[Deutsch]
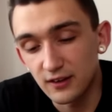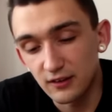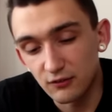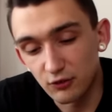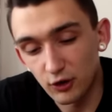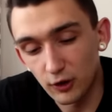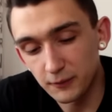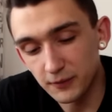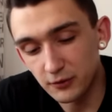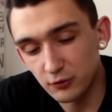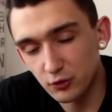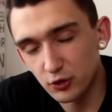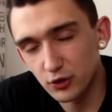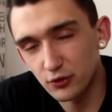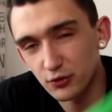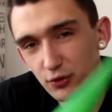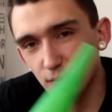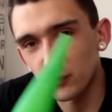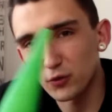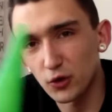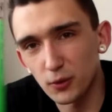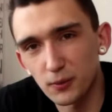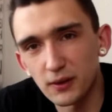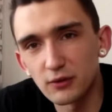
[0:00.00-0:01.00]
Vor allem den wirklich für
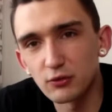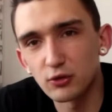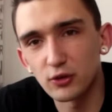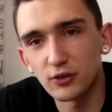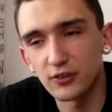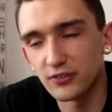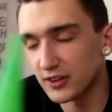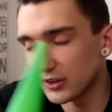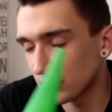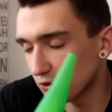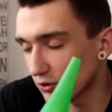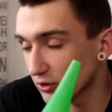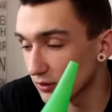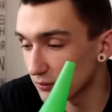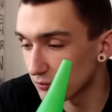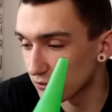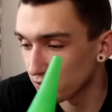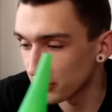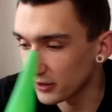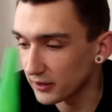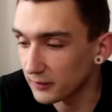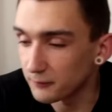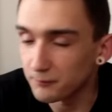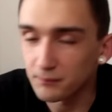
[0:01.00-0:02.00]
den Sommer wirklich sehr zu
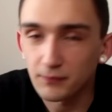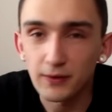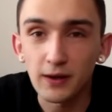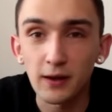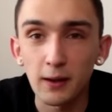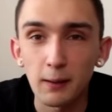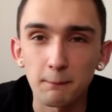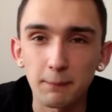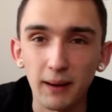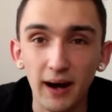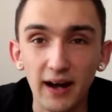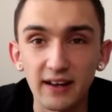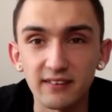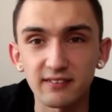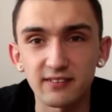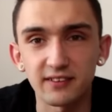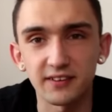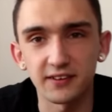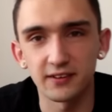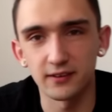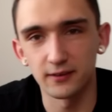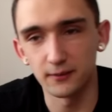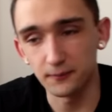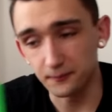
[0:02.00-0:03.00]
empfehlen.
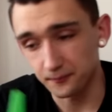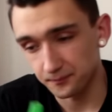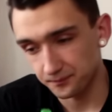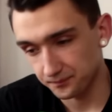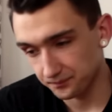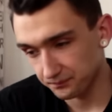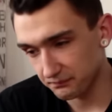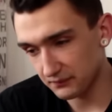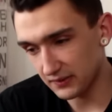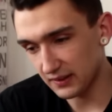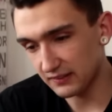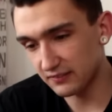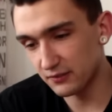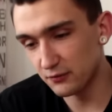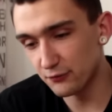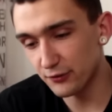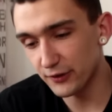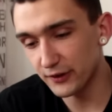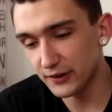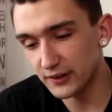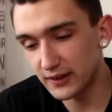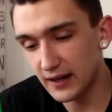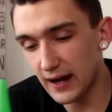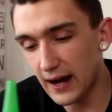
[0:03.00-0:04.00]
Preisliche sind
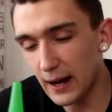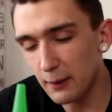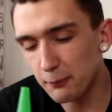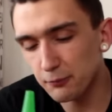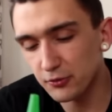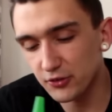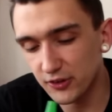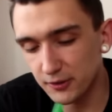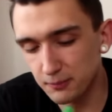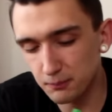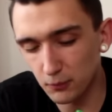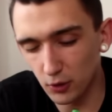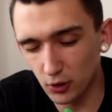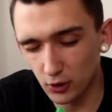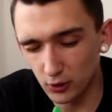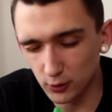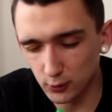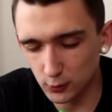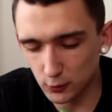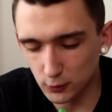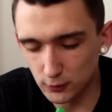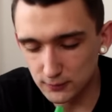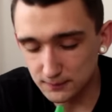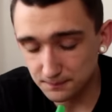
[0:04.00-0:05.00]
wir hier ab 7
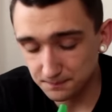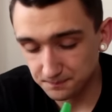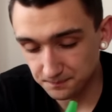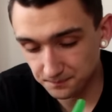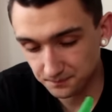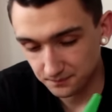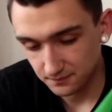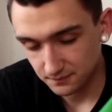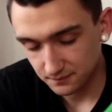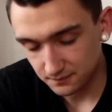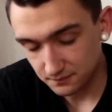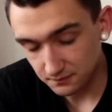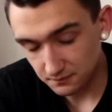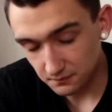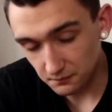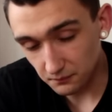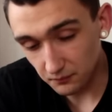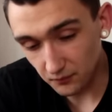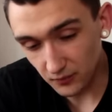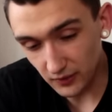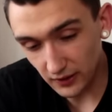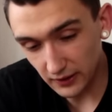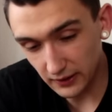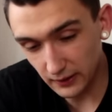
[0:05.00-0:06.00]
Euro.
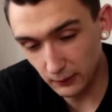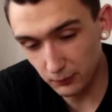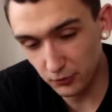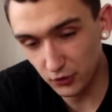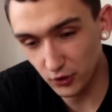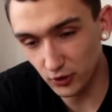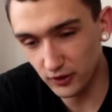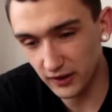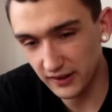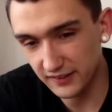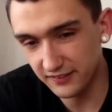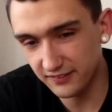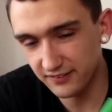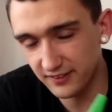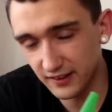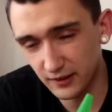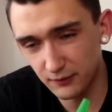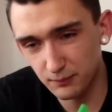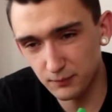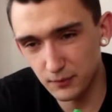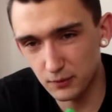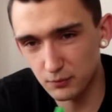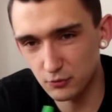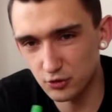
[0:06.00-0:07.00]
Gibt es auch als
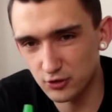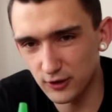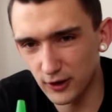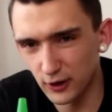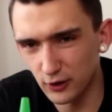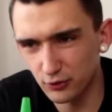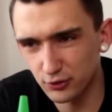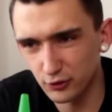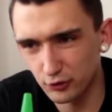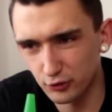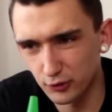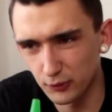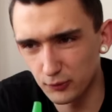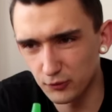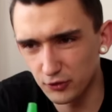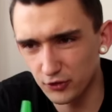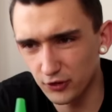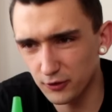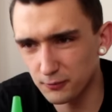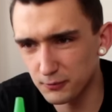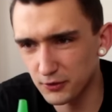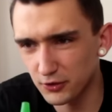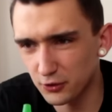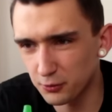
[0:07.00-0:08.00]
Set mit einem Schlauch für
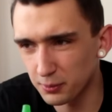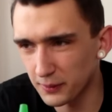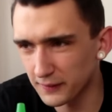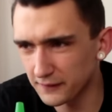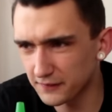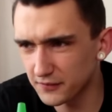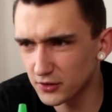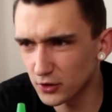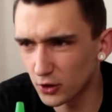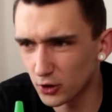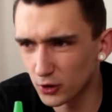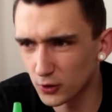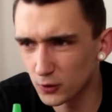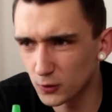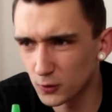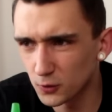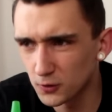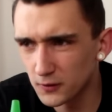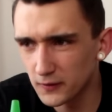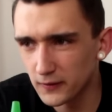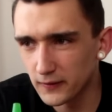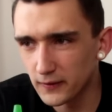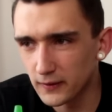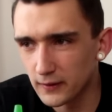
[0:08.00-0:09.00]
15 bis 20
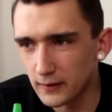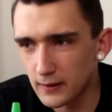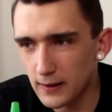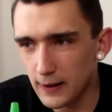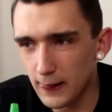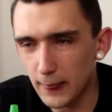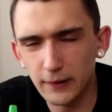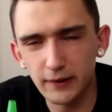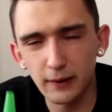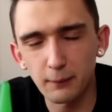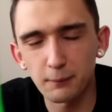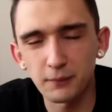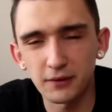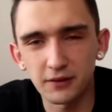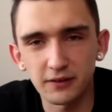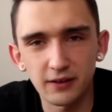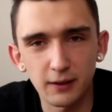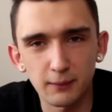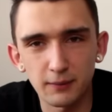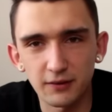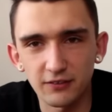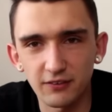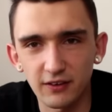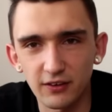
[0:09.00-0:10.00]
Euro. Ich habe mir die
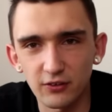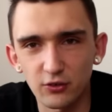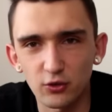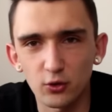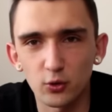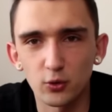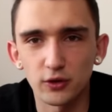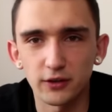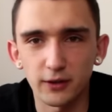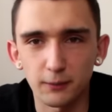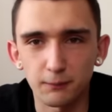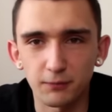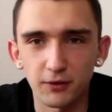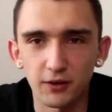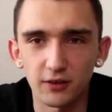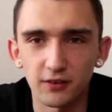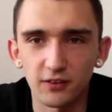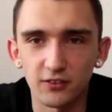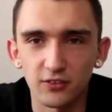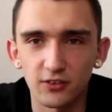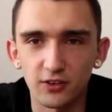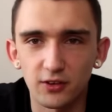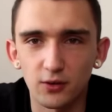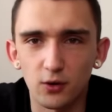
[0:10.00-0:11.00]
damals einzugeholt, habe dann
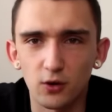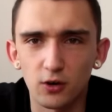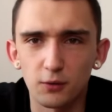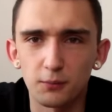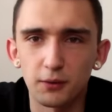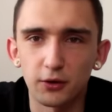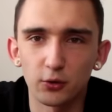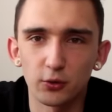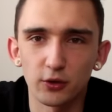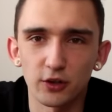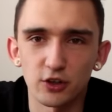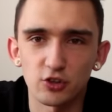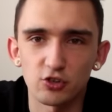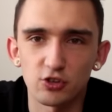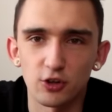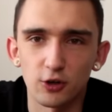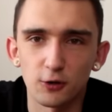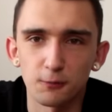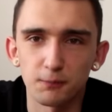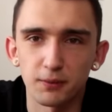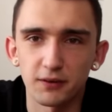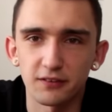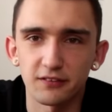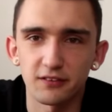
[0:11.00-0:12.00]
gesehen, oh, mein grüner
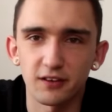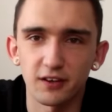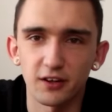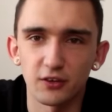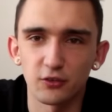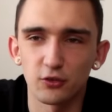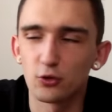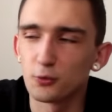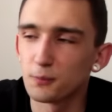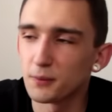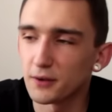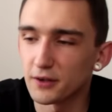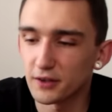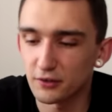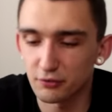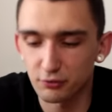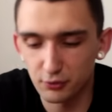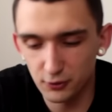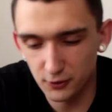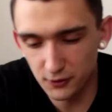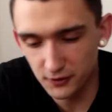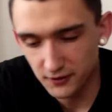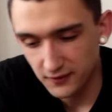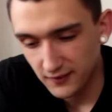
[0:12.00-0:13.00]
Schlauch passt ja ganz super
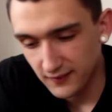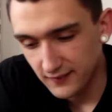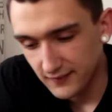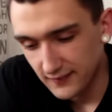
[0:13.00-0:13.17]
dafür.